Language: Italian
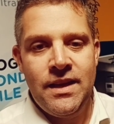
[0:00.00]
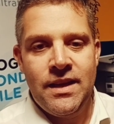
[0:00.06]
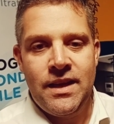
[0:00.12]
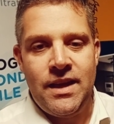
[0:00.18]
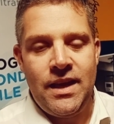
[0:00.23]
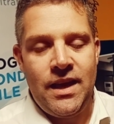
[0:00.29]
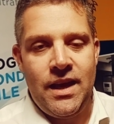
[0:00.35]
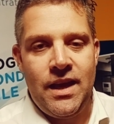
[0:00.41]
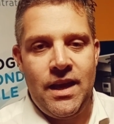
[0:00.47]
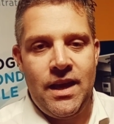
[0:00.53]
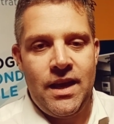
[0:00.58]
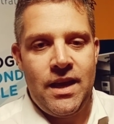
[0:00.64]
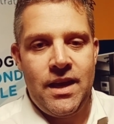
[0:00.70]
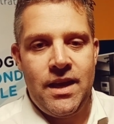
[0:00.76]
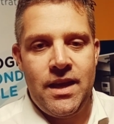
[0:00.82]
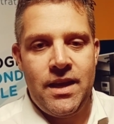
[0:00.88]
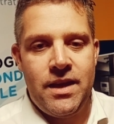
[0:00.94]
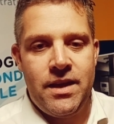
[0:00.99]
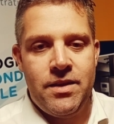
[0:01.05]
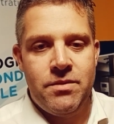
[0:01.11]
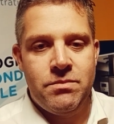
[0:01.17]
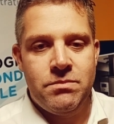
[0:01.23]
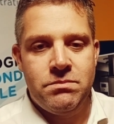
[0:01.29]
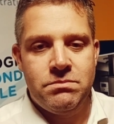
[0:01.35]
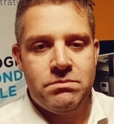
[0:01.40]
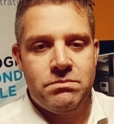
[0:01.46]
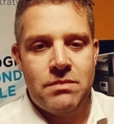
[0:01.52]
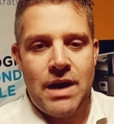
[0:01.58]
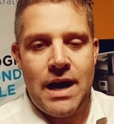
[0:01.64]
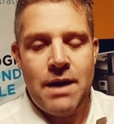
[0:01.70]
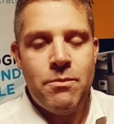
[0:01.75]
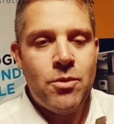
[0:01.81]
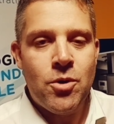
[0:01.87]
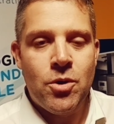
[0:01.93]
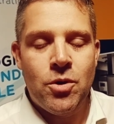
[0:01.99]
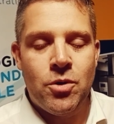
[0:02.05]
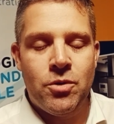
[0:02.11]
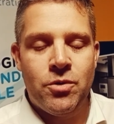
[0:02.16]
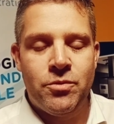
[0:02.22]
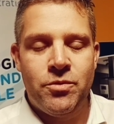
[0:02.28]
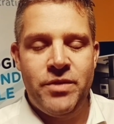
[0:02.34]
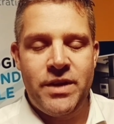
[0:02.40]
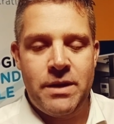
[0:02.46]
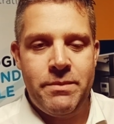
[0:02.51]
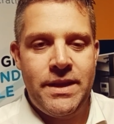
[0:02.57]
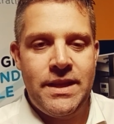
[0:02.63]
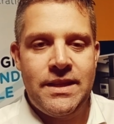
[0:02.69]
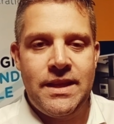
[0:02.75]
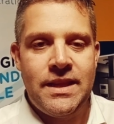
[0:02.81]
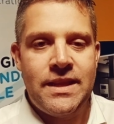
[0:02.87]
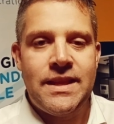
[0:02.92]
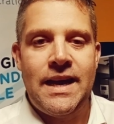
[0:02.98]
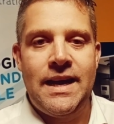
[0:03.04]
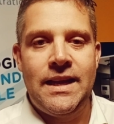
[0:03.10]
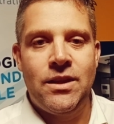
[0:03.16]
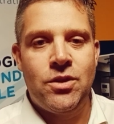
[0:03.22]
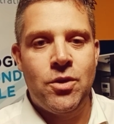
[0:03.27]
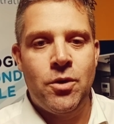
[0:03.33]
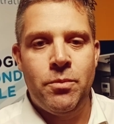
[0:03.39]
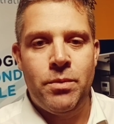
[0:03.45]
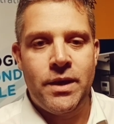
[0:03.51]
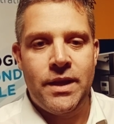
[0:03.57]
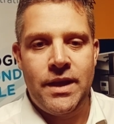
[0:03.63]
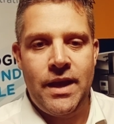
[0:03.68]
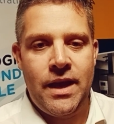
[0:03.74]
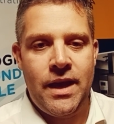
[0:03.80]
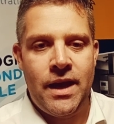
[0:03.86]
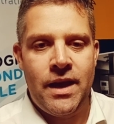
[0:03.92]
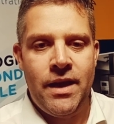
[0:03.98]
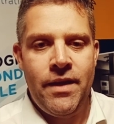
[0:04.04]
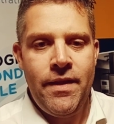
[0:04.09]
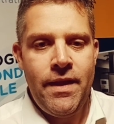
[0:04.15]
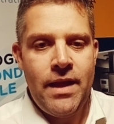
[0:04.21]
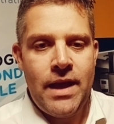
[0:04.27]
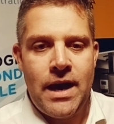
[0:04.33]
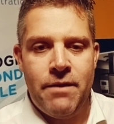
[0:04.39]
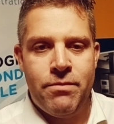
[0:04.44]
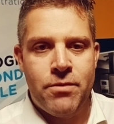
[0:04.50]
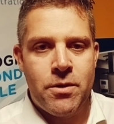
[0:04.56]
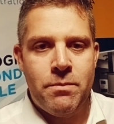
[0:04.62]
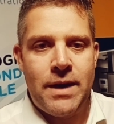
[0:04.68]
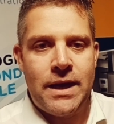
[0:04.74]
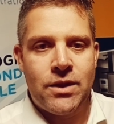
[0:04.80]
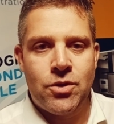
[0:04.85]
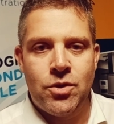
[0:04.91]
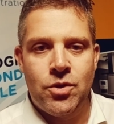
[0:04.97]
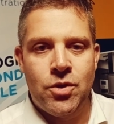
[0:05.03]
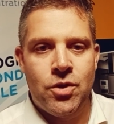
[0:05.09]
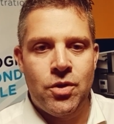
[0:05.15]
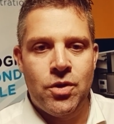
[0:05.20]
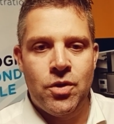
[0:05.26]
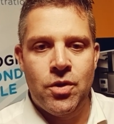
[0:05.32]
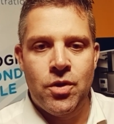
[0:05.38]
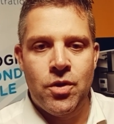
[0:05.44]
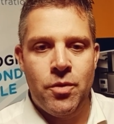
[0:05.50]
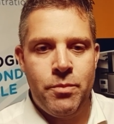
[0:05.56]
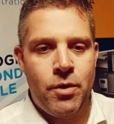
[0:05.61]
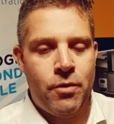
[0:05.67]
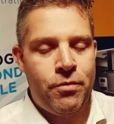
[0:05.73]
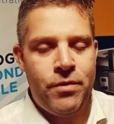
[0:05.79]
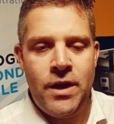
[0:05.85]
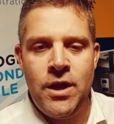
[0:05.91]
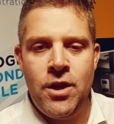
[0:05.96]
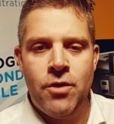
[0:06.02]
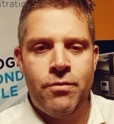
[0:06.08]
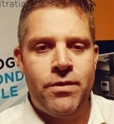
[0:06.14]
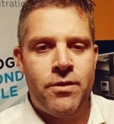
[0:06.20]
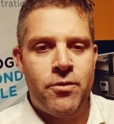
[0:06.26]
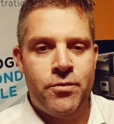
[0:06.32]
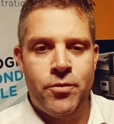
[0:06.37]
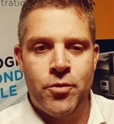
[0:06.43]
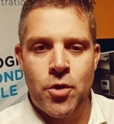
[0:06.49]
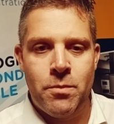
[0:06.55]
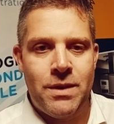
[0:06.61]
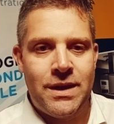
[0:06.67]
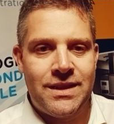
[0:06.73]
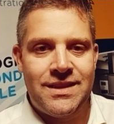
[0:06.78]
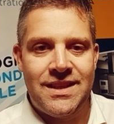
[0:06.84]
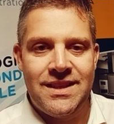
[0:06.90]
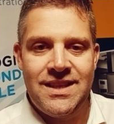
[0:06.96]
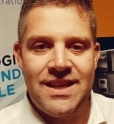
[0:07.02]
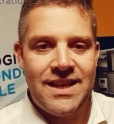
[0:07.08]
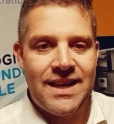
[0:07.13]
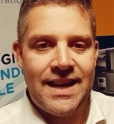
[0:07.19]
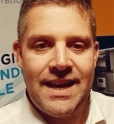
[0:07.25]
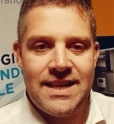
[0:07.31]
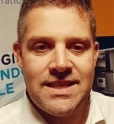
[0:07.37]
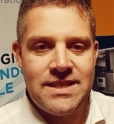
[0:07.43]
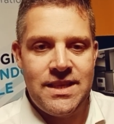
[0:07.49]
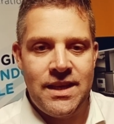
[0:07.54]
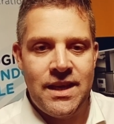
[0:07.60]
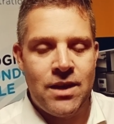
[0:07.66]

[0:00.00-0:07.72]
che amo veramente tanto perché ha formato mio figlio, forma tanti ragazzi